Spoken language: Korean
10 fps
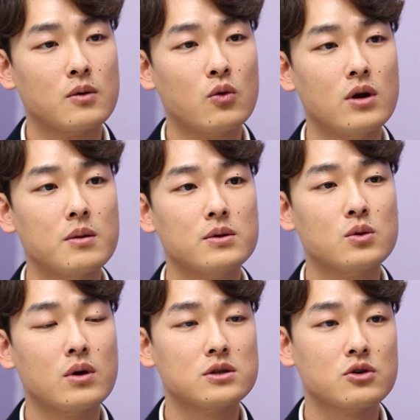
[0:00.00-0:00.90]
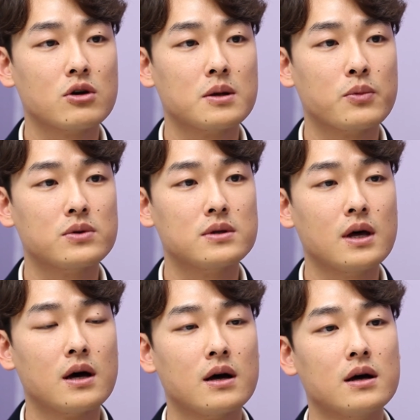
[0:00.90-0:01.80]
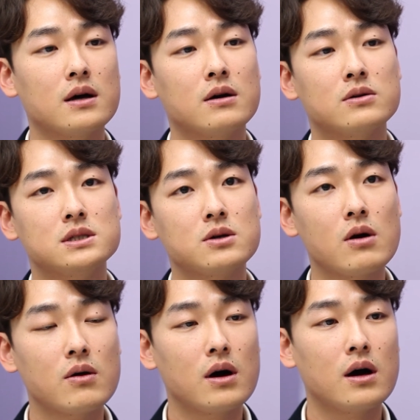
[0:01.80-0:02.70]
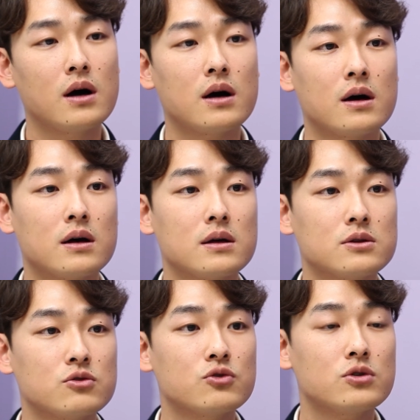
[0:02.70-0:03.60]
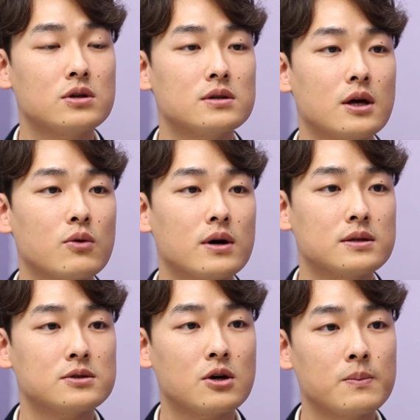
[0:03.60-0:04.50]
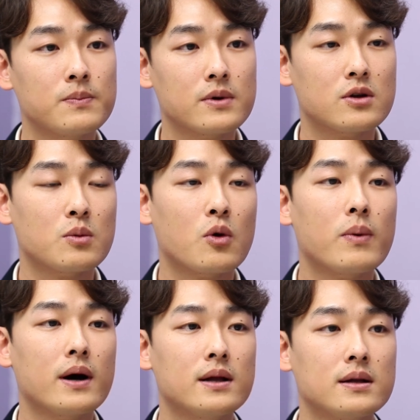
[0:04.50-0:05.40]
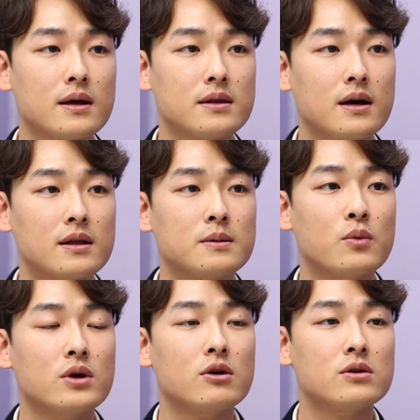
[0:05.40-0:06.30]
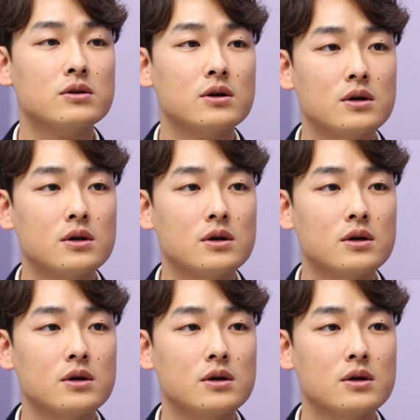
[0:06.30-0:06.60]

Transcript: 올랩을 통한 정형 리포트나 어, 시각화 툴을 사용하는 점, 그리고 모바일에 대한 뭐 이런